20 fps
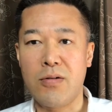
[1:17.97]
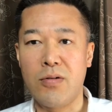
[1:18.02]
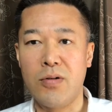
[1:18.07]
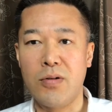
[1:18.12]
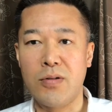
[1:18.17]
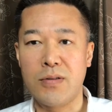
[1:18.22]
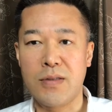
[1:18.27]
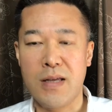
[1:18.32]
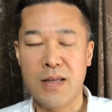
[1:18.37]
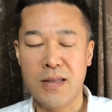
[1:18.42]

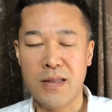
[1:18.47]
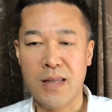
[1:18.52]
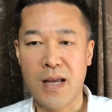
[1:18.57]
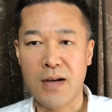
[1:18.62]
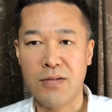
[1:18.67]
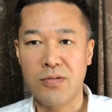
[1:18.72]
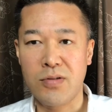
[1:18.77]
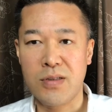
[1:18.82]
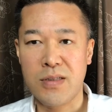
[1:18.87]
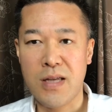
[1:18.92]
こう選
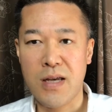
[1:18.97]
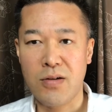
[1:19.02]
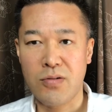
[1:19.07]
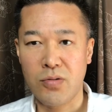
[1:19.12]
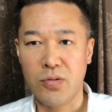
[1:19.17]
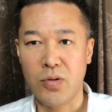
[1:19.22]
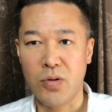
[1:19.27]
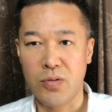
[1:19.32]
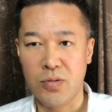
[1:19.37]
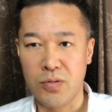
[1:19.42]
択してい
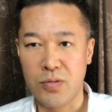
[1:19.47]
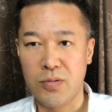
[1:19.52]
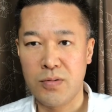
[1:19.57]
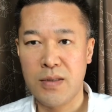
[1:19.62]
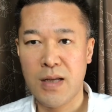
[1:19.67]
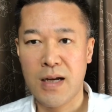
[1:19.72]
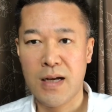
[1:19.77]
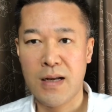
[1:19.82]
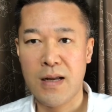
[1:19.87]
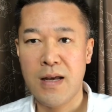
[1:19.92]
くという
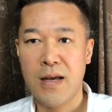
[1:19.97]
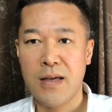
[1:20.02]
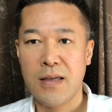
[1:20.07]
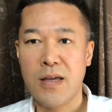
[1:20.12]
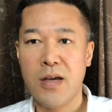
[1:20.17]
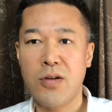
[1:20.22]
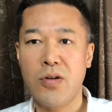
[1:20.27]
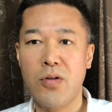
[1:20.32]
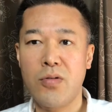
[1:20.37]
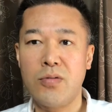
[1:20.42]
だから
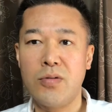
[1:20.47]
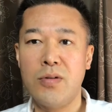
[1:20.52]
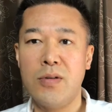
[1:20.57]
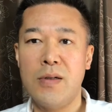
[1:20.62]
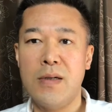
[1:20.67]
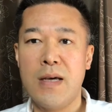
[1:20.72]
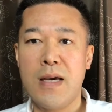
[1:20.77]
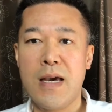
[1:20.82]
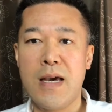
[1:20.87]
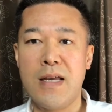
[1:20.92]
結局、
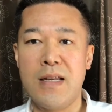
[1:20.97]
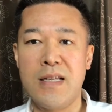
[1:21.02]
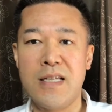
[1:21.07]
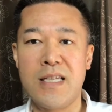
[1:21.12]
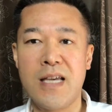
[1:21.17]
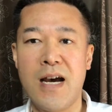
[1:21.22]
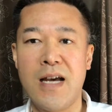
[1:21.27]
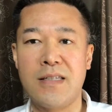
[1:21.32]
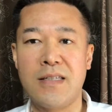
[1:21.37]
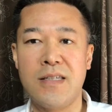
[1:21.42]
えー、
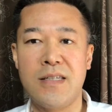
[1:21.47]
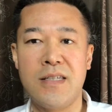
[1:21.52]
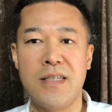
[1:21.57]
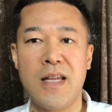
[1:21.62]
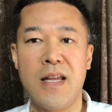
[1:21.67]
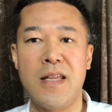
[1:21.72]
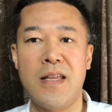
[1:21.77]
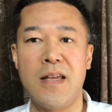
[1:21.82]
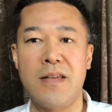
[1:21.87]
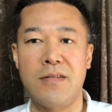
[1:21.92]
リサーチし
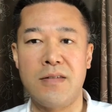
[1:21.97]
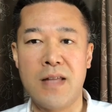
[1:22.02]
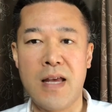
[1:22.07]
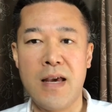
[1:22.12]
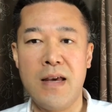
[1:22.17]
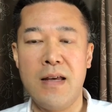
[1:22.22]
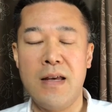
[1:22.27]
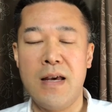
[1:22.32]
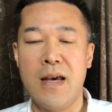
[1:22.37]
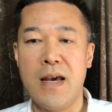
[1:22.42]
てですね、